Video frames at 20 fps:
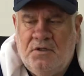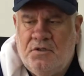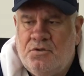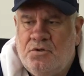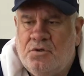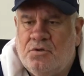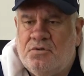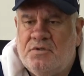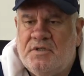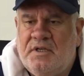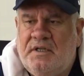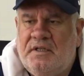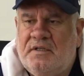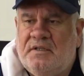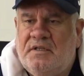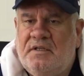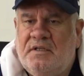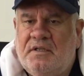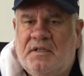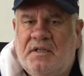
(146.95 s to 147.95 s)
Çok güzel
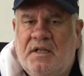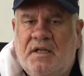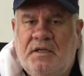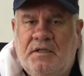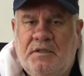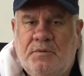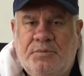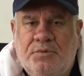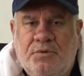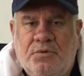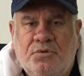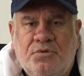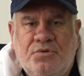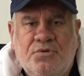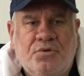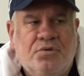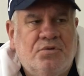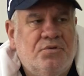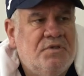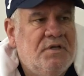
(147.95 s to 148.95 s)
etkinlikler yapıyoruz,
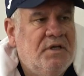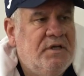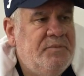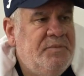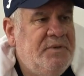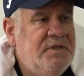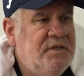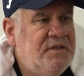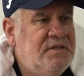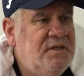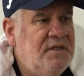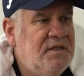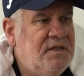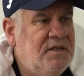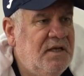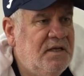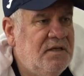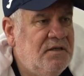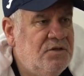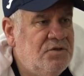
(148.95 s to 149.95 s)
çok güzel
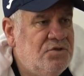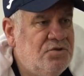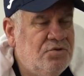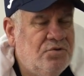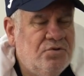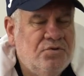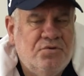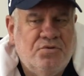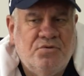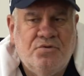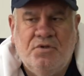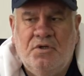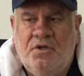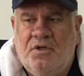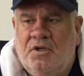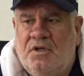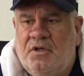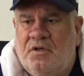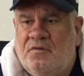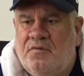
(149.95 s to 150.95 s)
birliktelikler yaşıyoruz
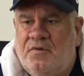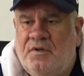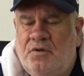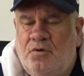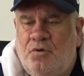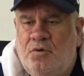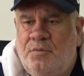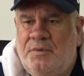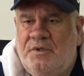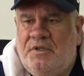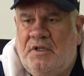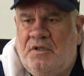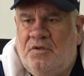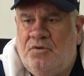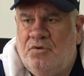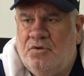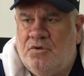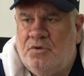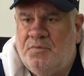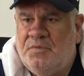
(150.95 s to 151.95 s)
ve ümit
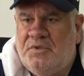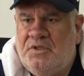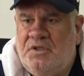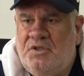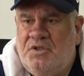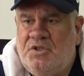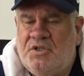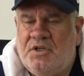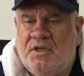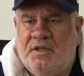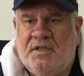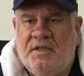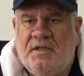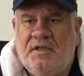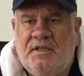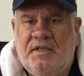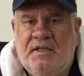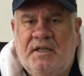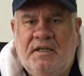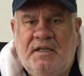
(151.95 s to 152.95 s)
ediyorum ki inşallah
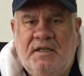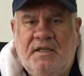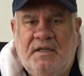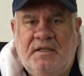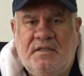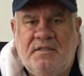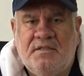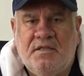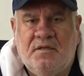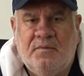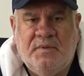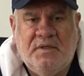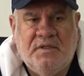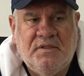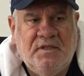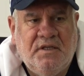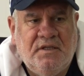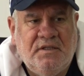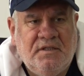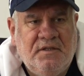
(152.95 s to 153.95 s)
ilerleyen
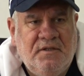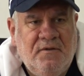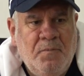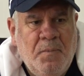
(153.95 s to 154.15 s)
zamanlar